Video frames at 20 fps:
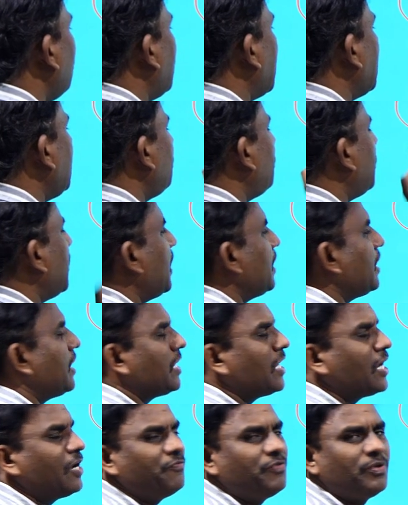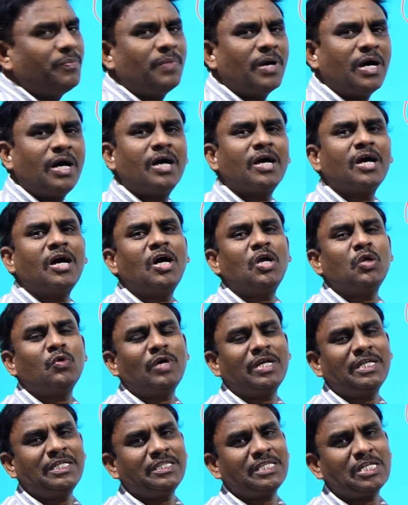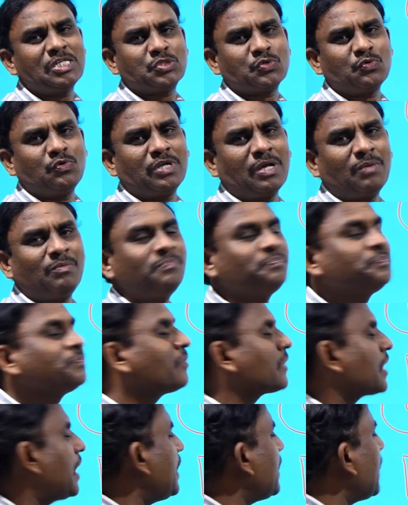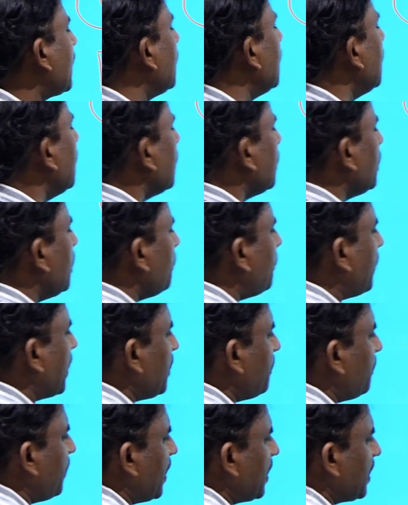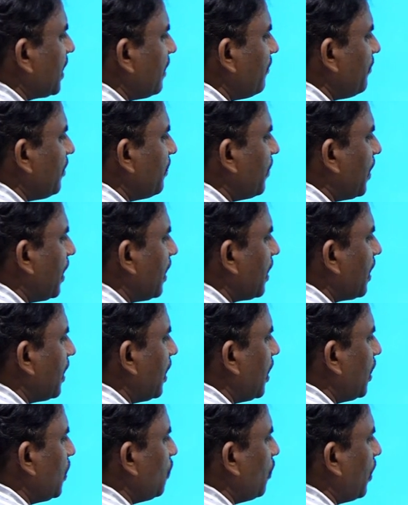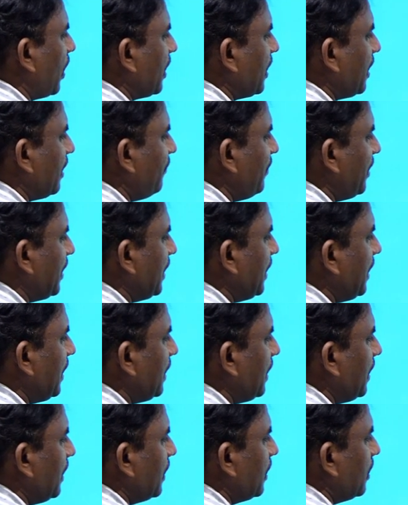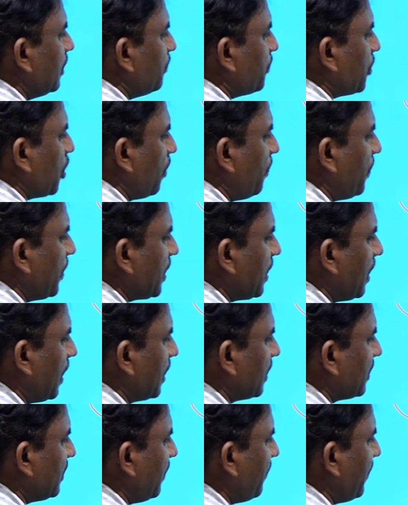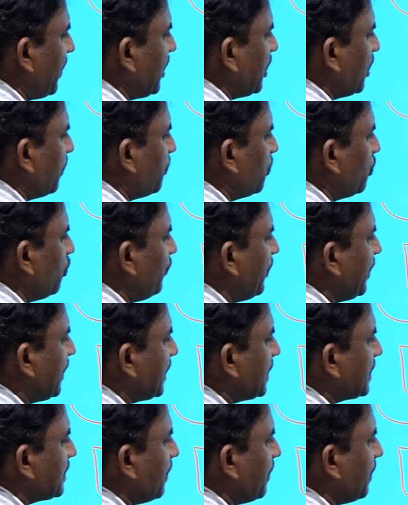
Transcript: పరిపాలనా విభాగాలు అని తెలుసుకుంటాం అంటే ఈ పరిపాలన విభాగాలు అనేవి ప్రాపర్గా అర్థమైనప్పుడు వీటికి